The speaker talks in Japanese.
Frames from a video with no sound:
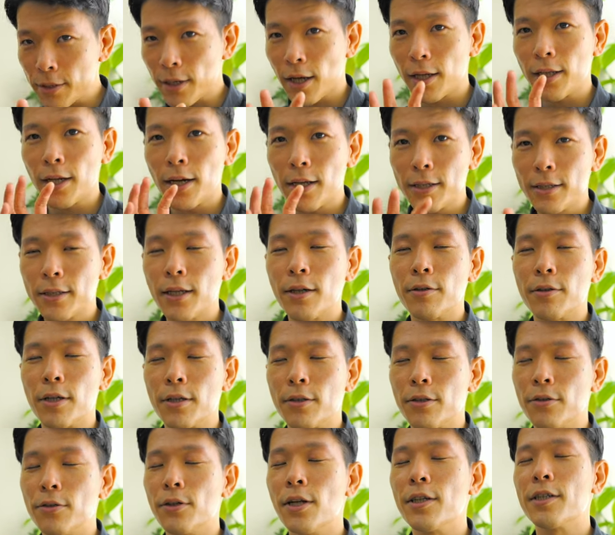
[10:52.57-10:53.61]
必ずなるんで、
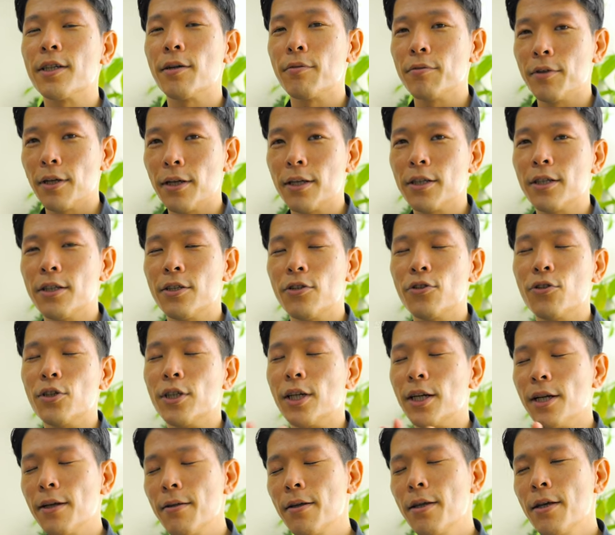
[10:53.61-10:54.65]
ずれちゃうんで、注意
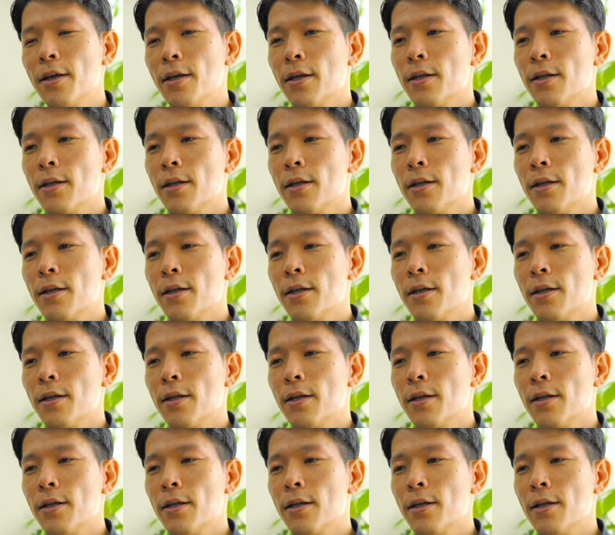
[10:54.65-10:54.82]
がね。